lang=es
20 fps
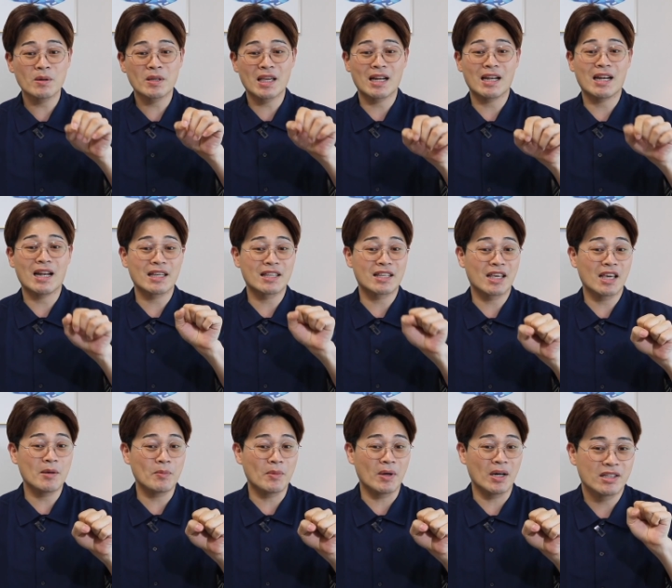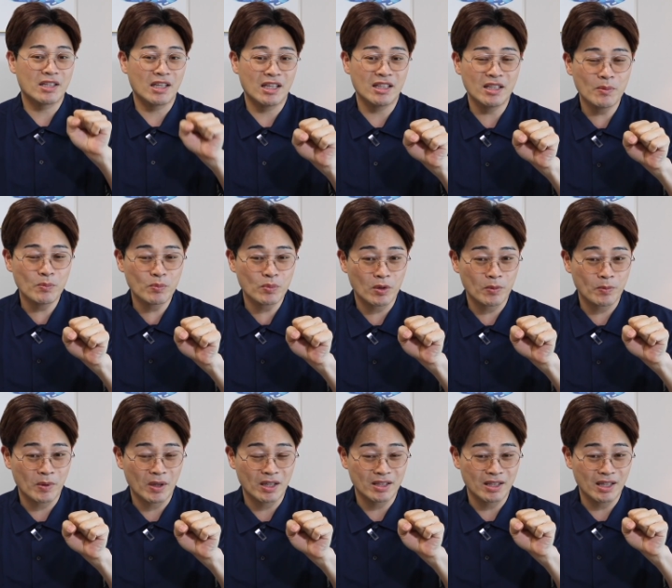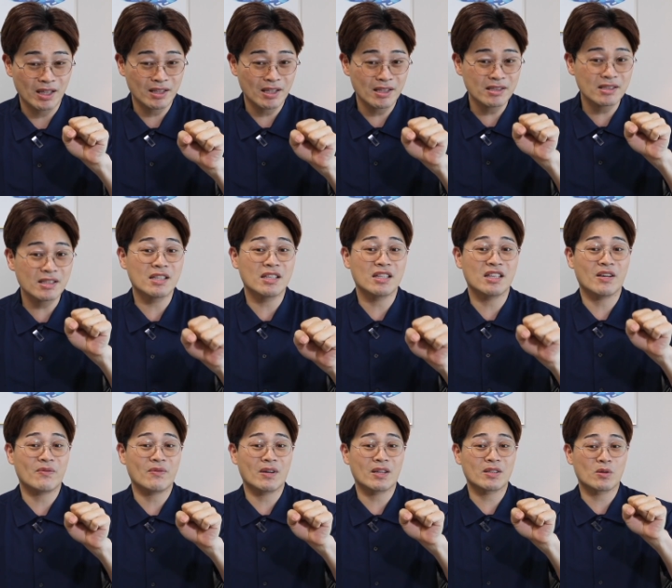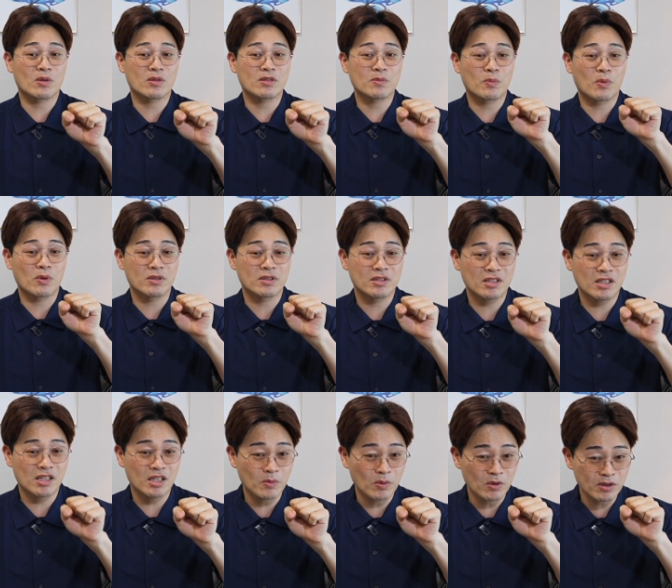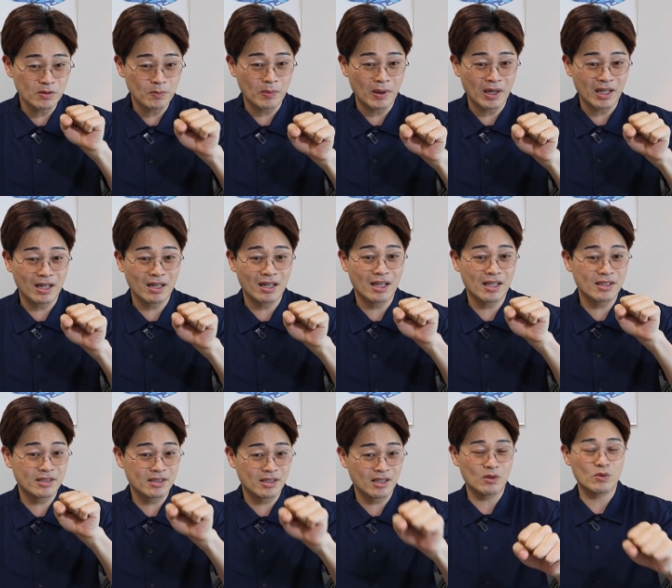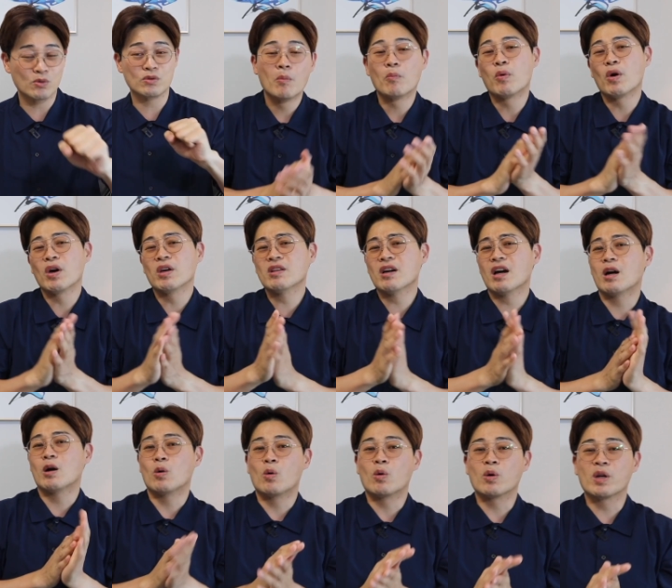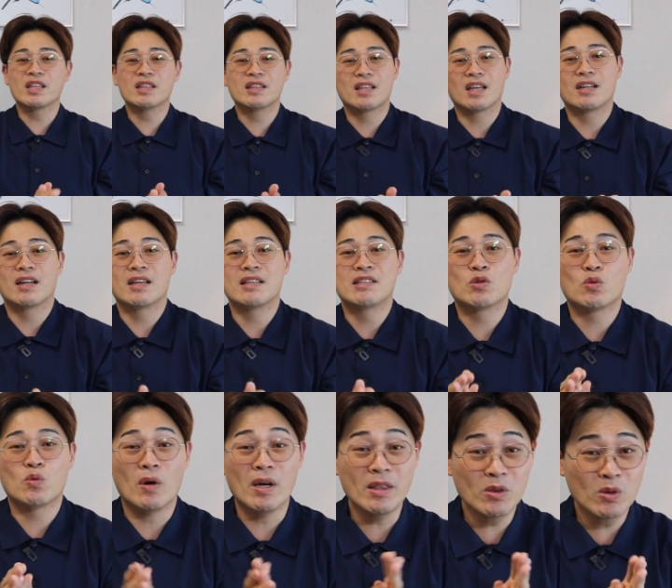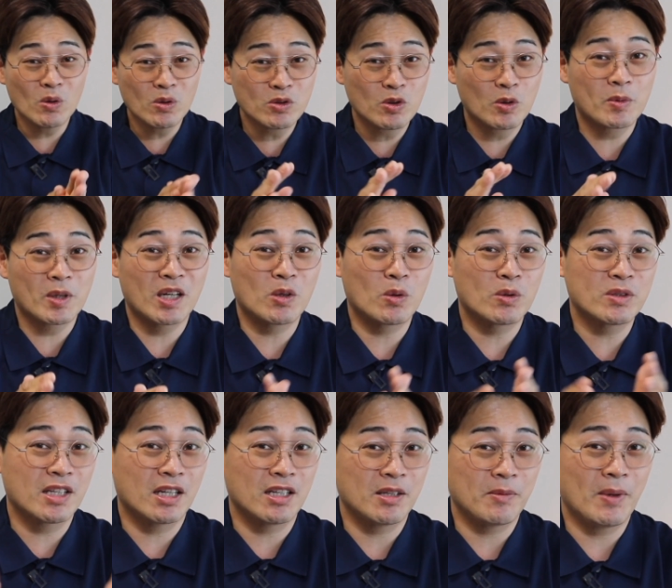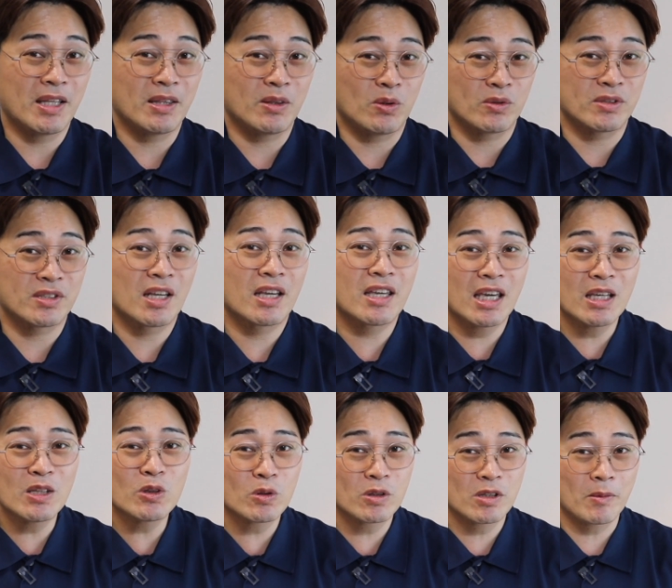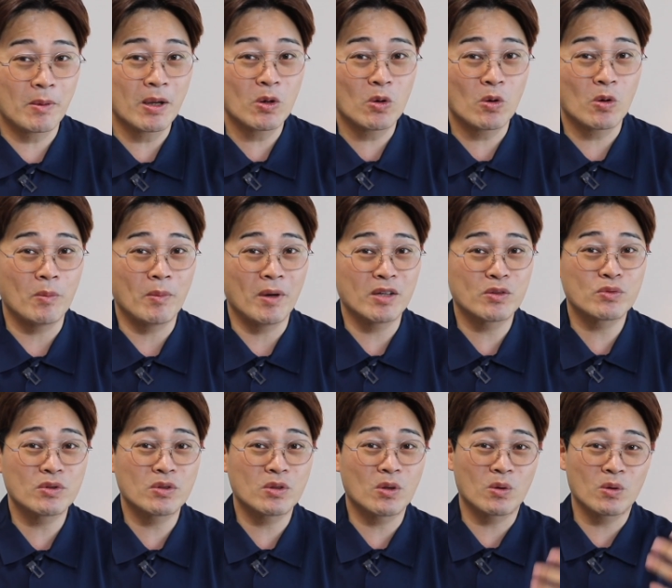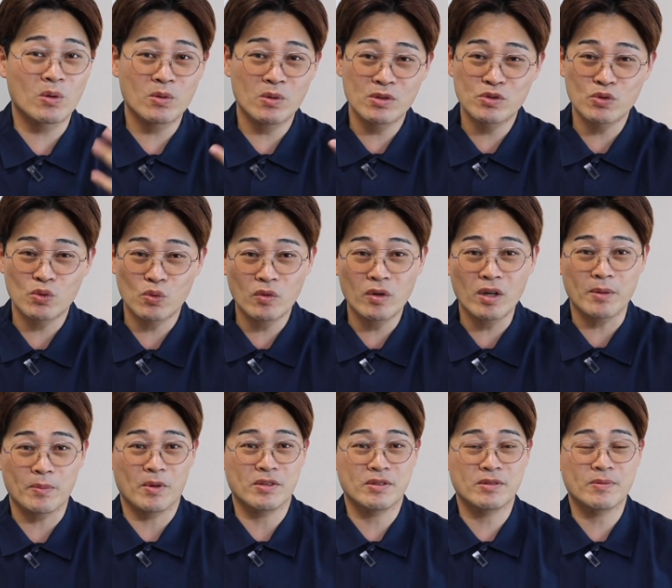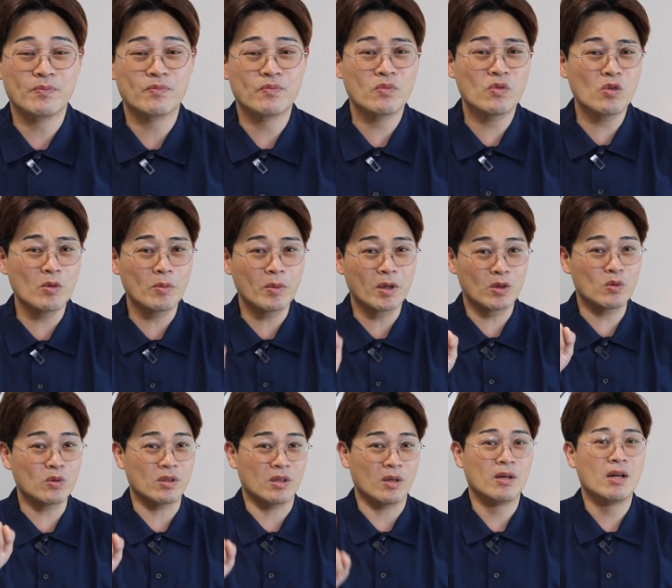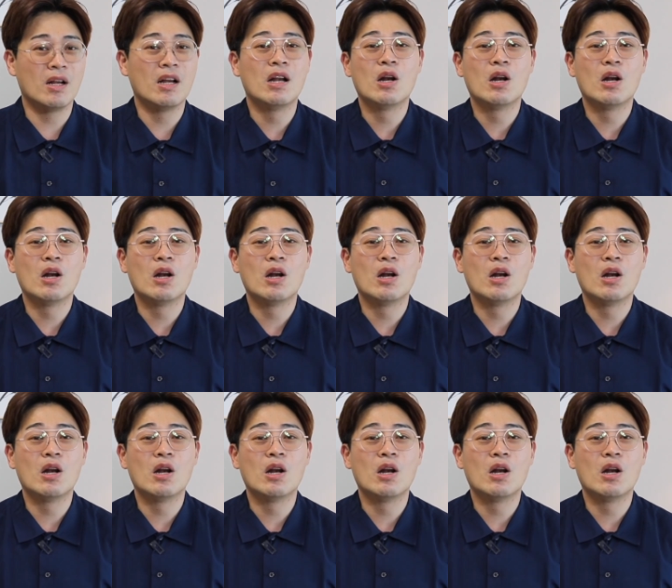que la yema tiene propiedades y efectos positivos para la salud. Bueno, ahorita les cuento sobre los alimentos que no deben comer junto con los huevos. Número 1